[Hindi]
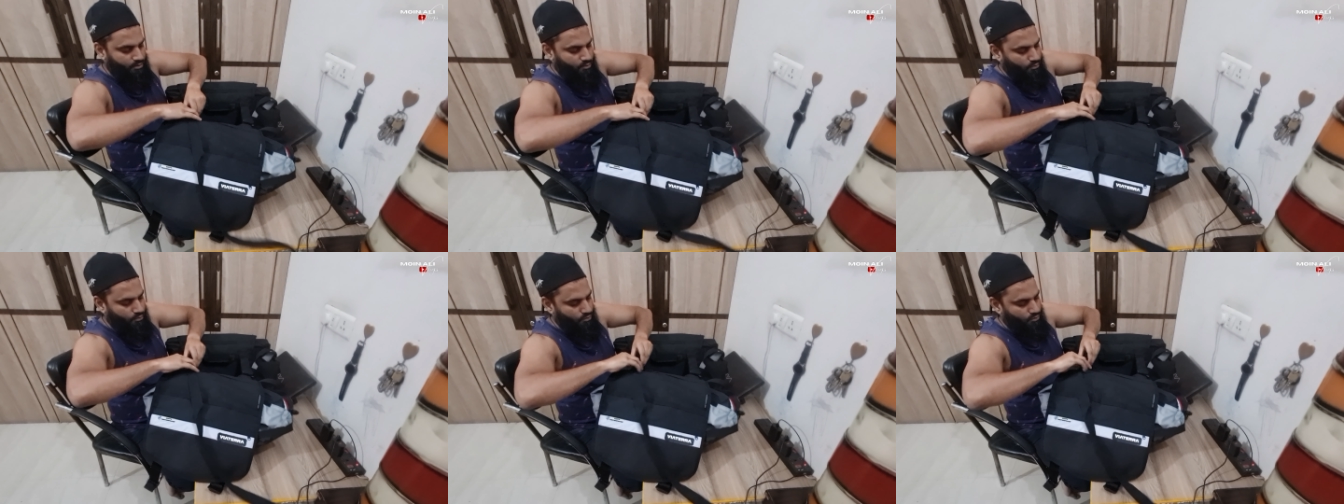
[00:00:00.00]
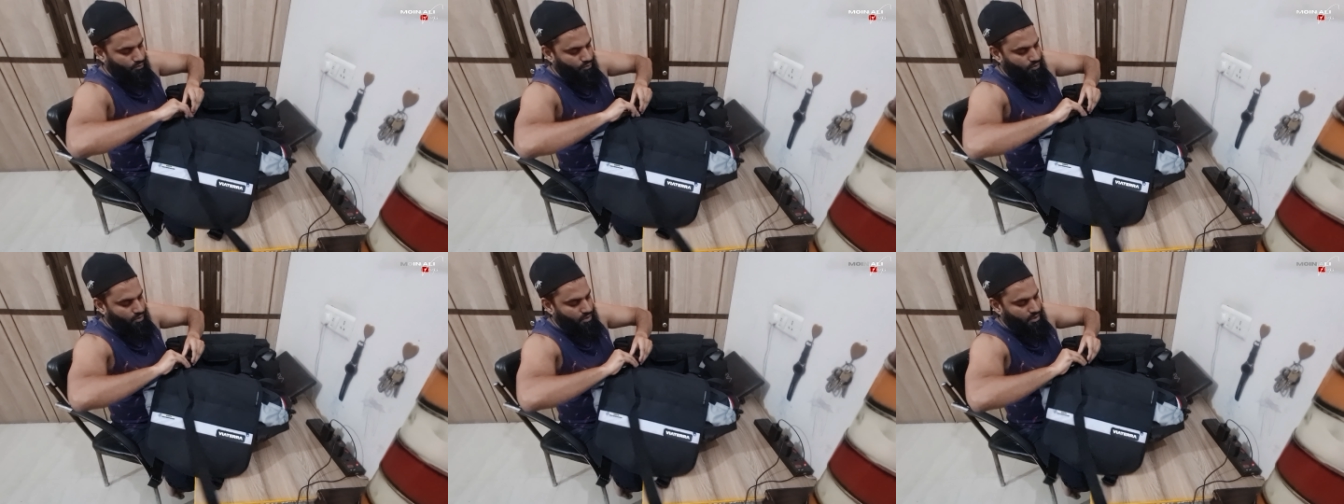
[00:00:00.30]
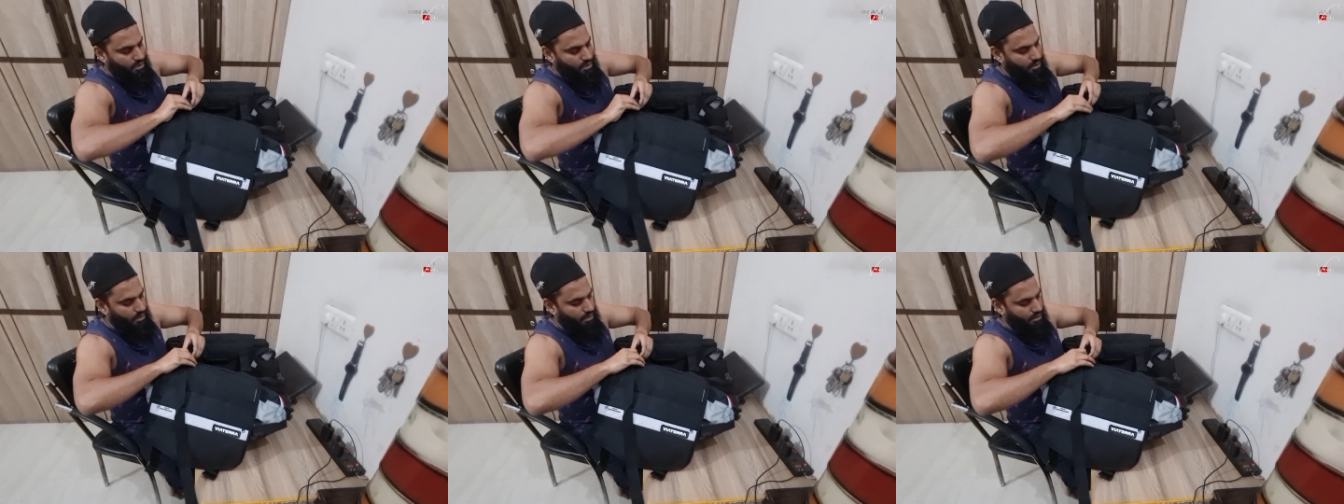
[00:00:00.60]
बैग को
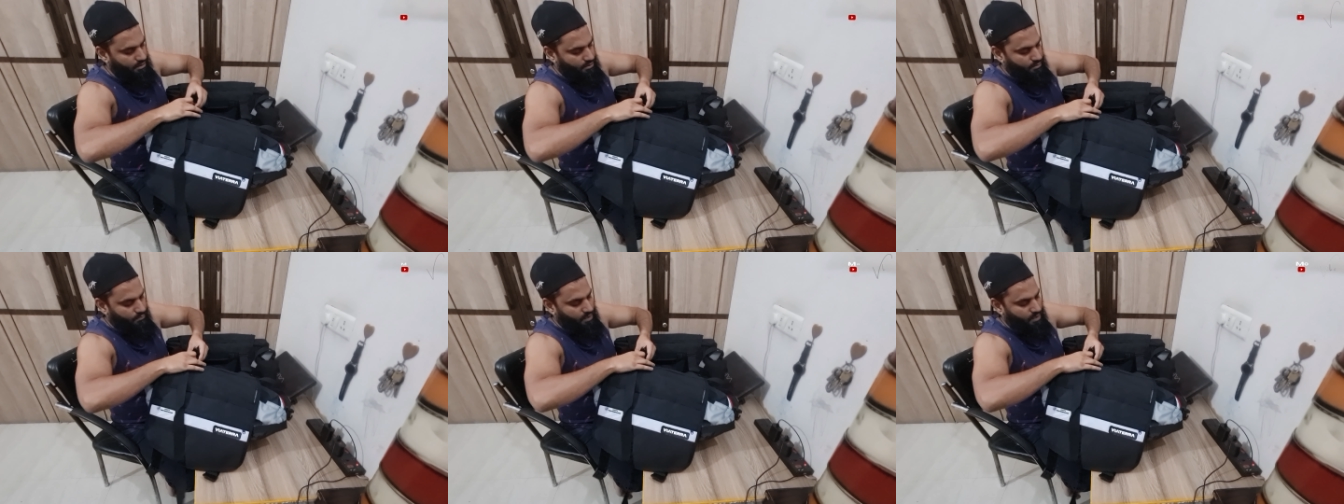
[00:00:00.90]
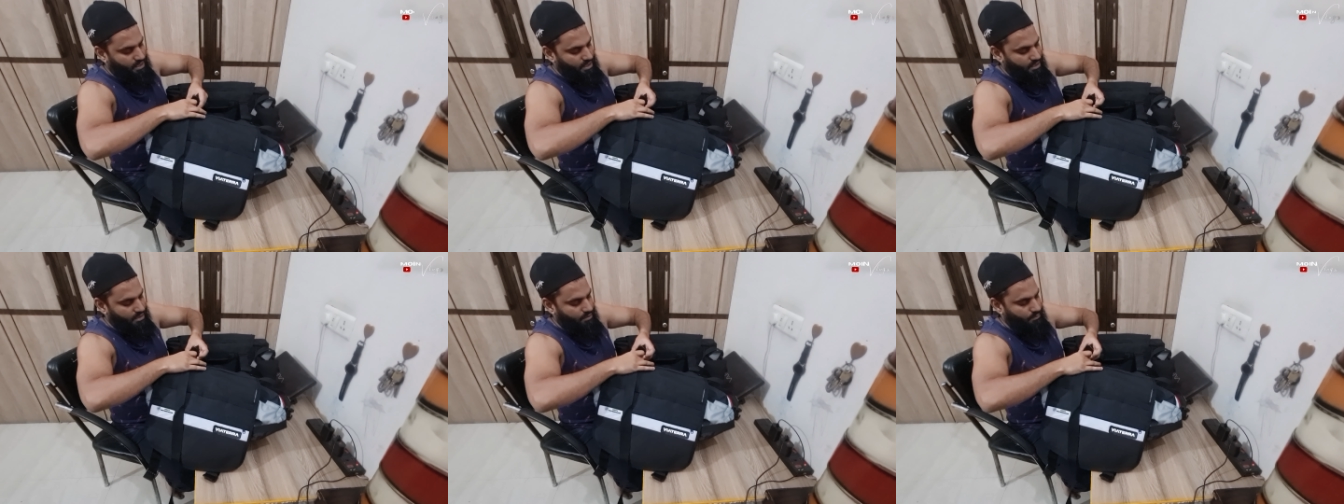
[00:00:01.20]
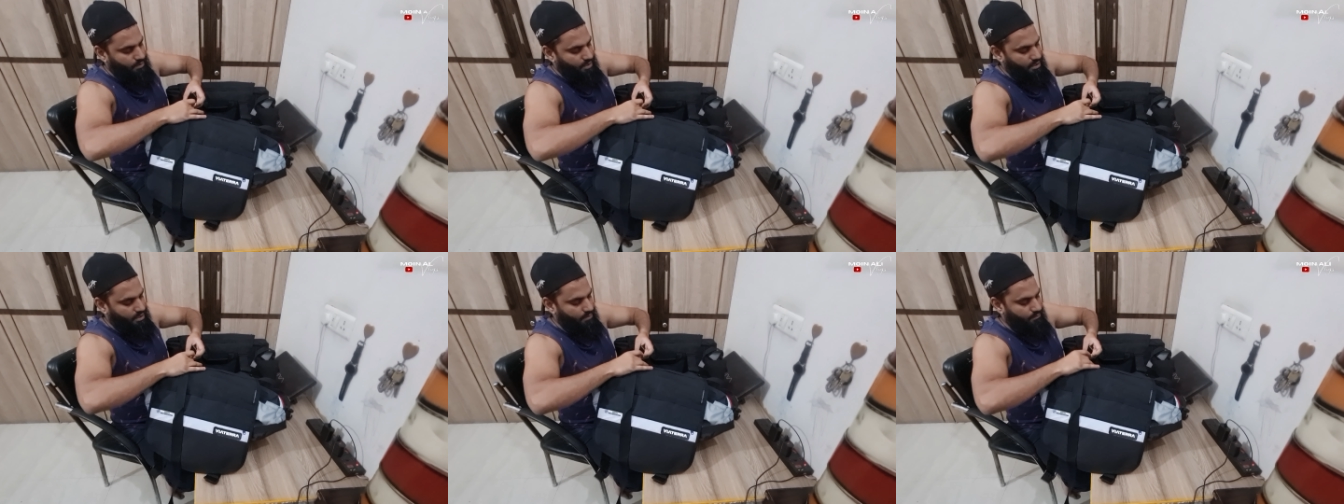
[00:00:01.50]
लेंथ बढ़ाने
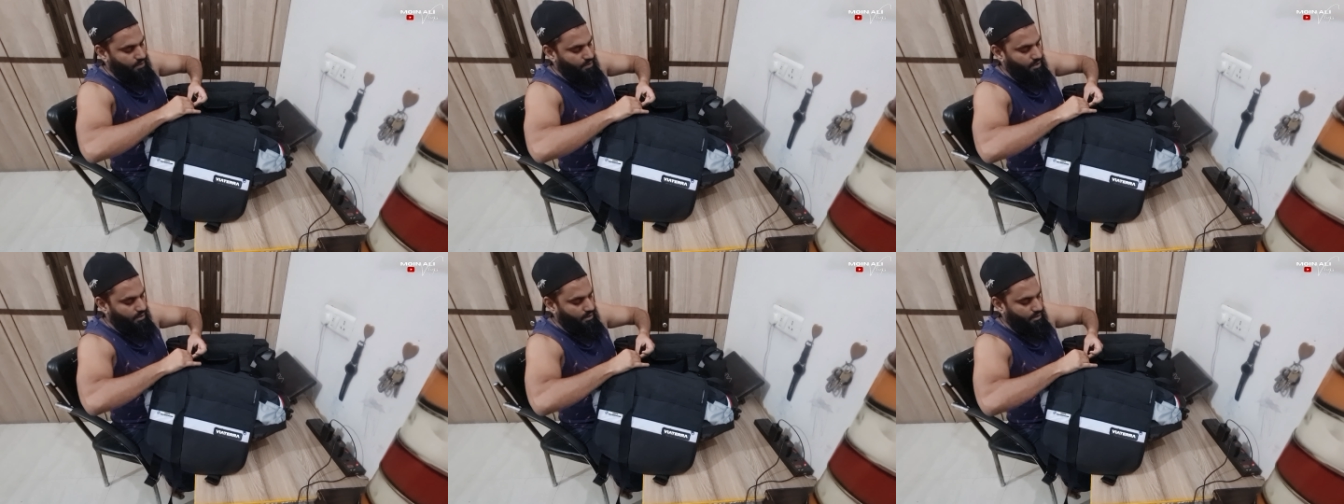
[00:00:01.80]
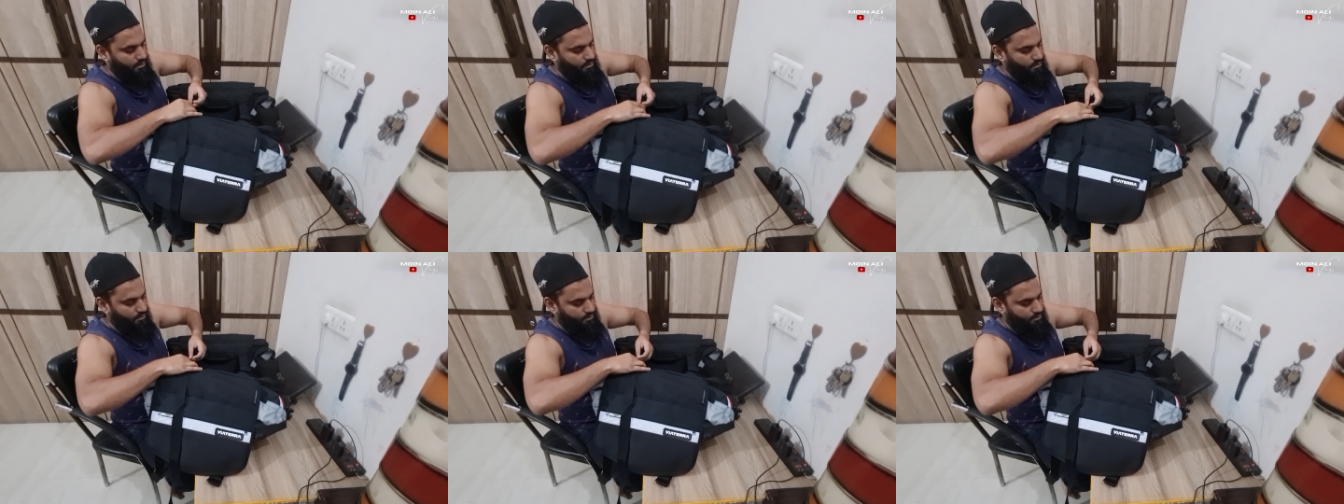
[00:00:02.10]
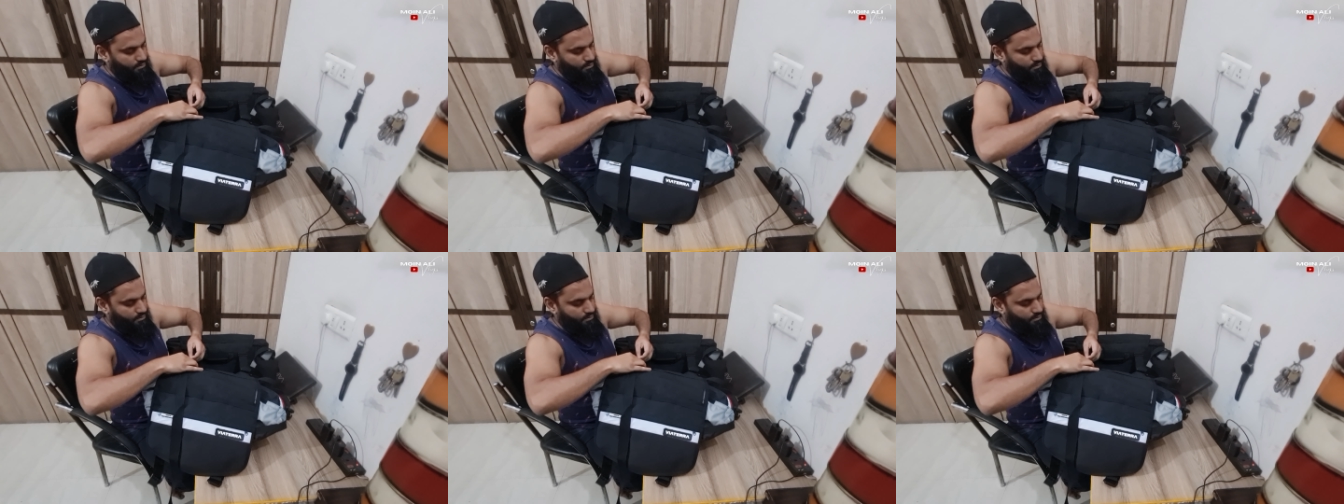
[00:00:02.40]
में आराम देगा